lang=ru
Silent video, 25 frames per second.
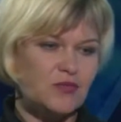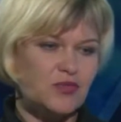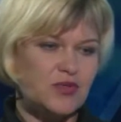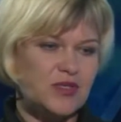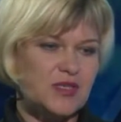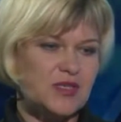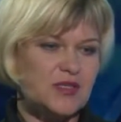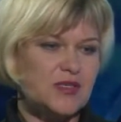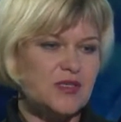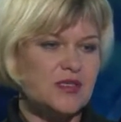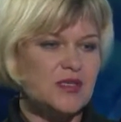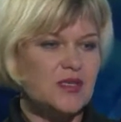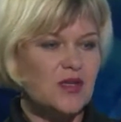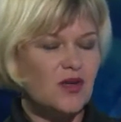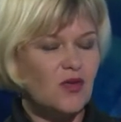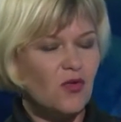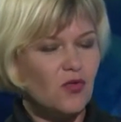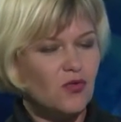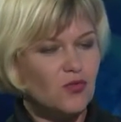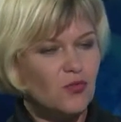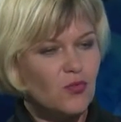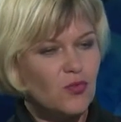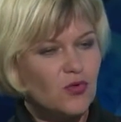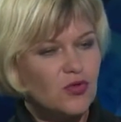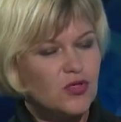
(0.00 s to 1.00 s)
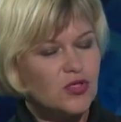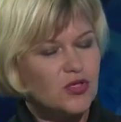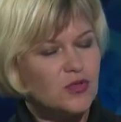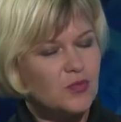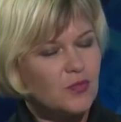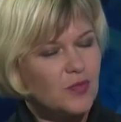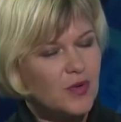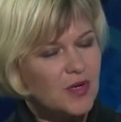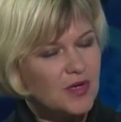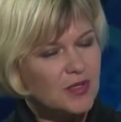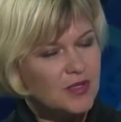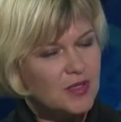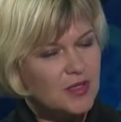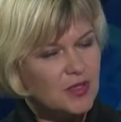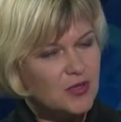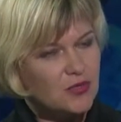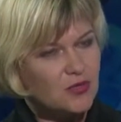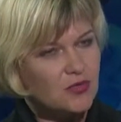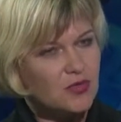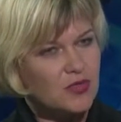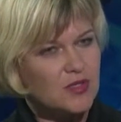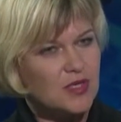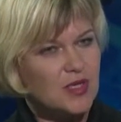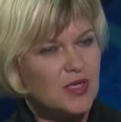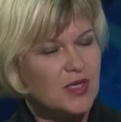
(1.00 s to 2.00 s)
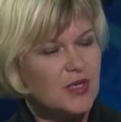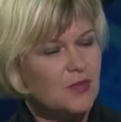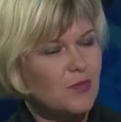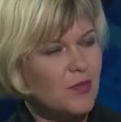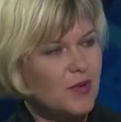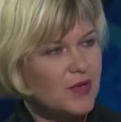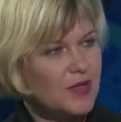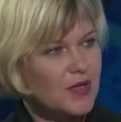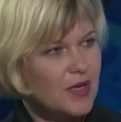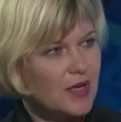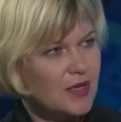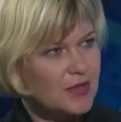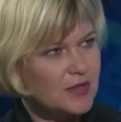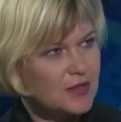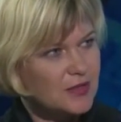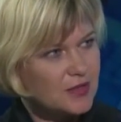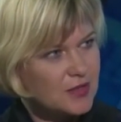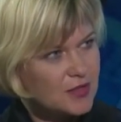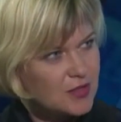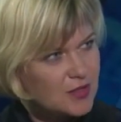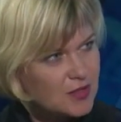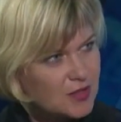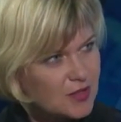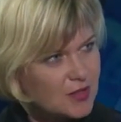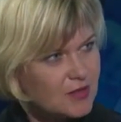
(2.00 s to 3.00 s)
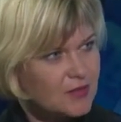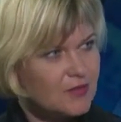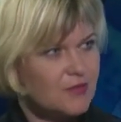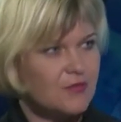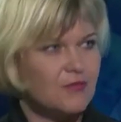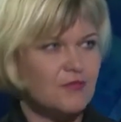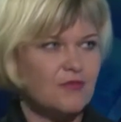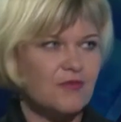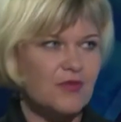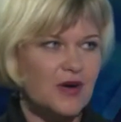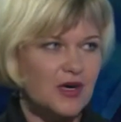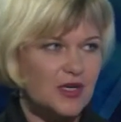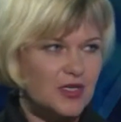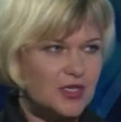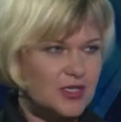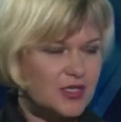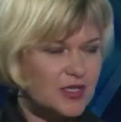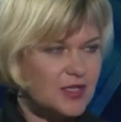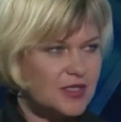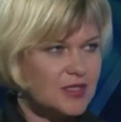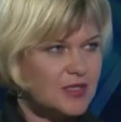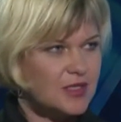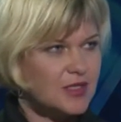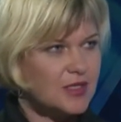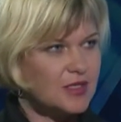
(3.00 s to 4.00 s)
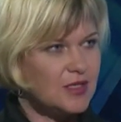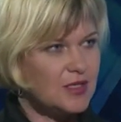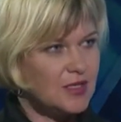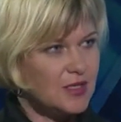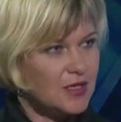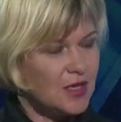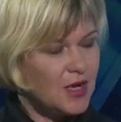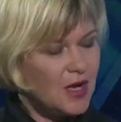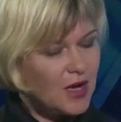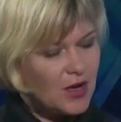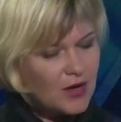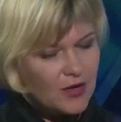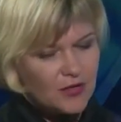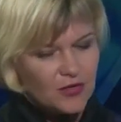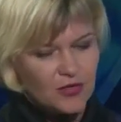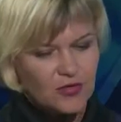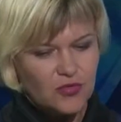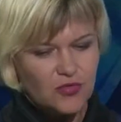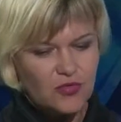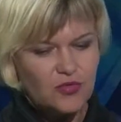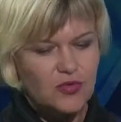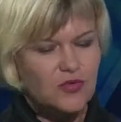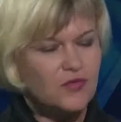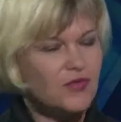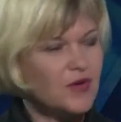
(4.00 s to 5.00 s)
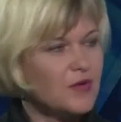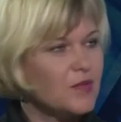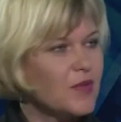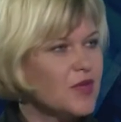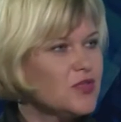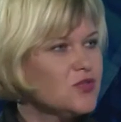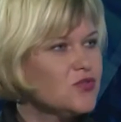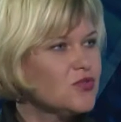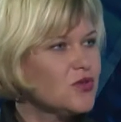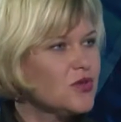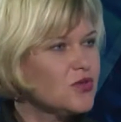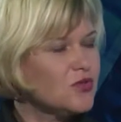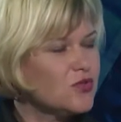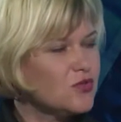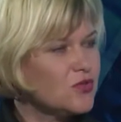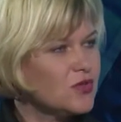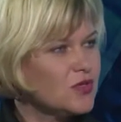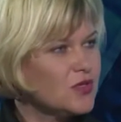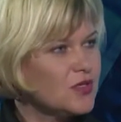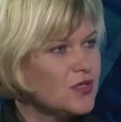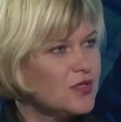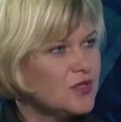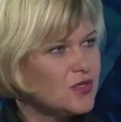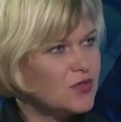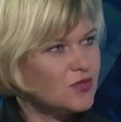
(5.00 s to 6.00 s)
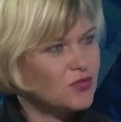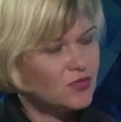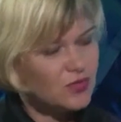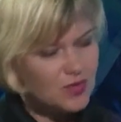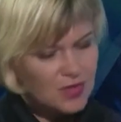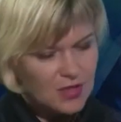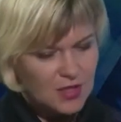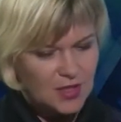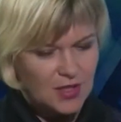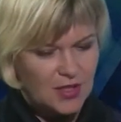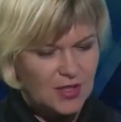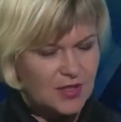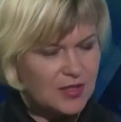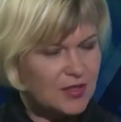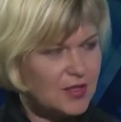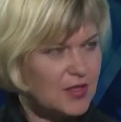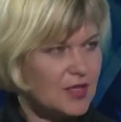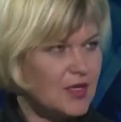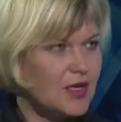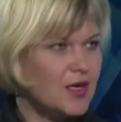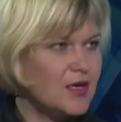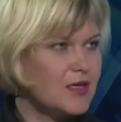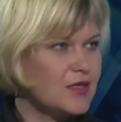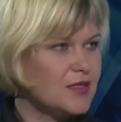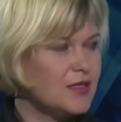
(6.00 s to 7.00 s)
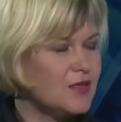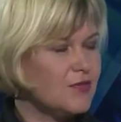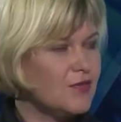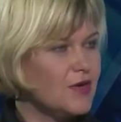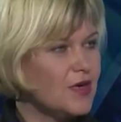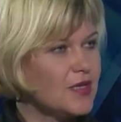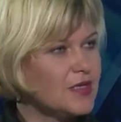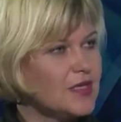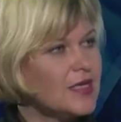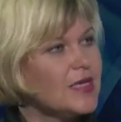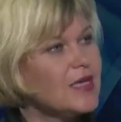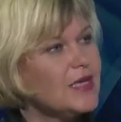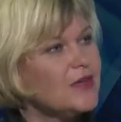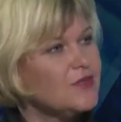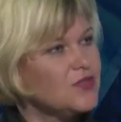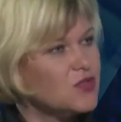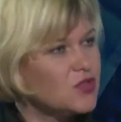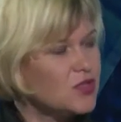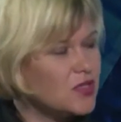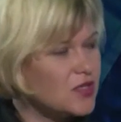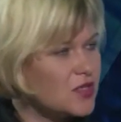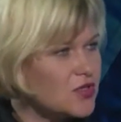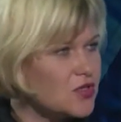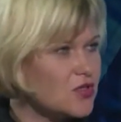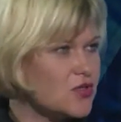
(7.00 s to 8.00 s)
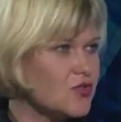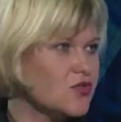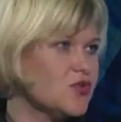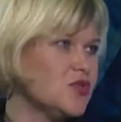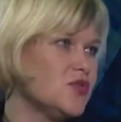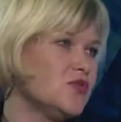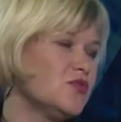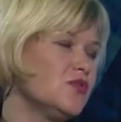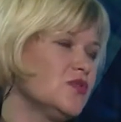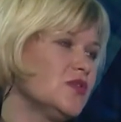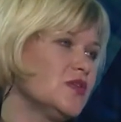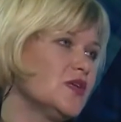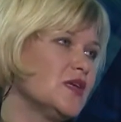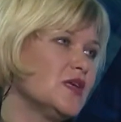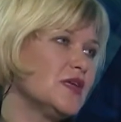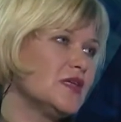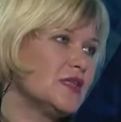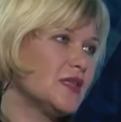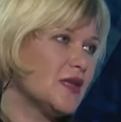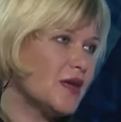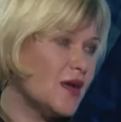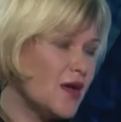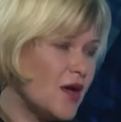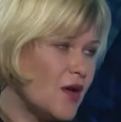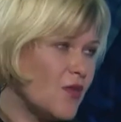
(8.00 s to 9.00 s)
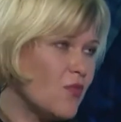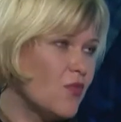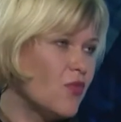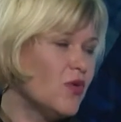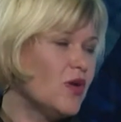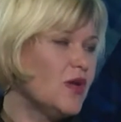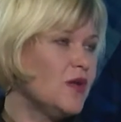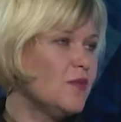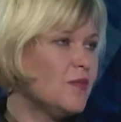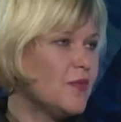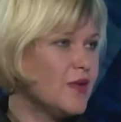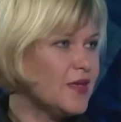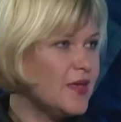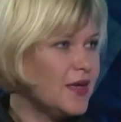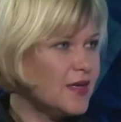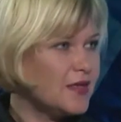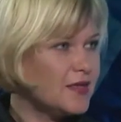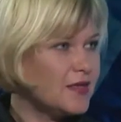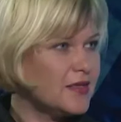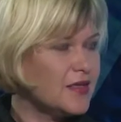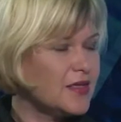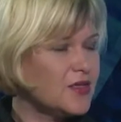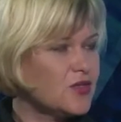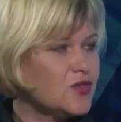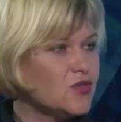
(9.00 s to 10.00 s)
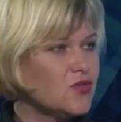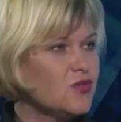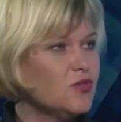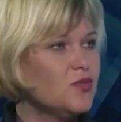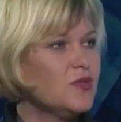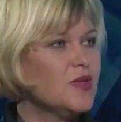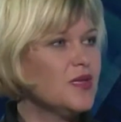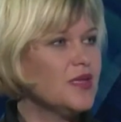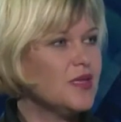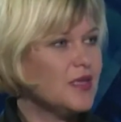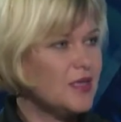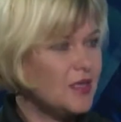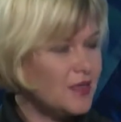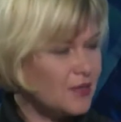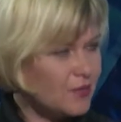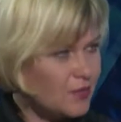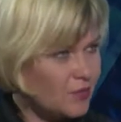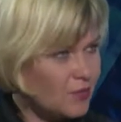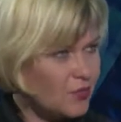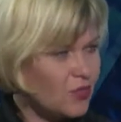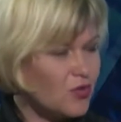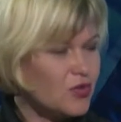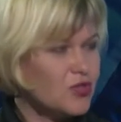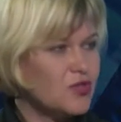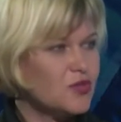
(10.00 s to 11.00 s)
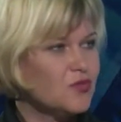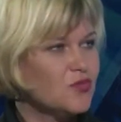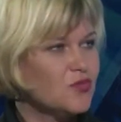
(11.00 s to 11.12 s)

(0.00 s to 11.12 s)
посетитель, он может проникнуться и понять э, важность и ту информацию, которую несут те или иные артефакты? Или все-таки экскурсионные, это более понятно, доступно и больше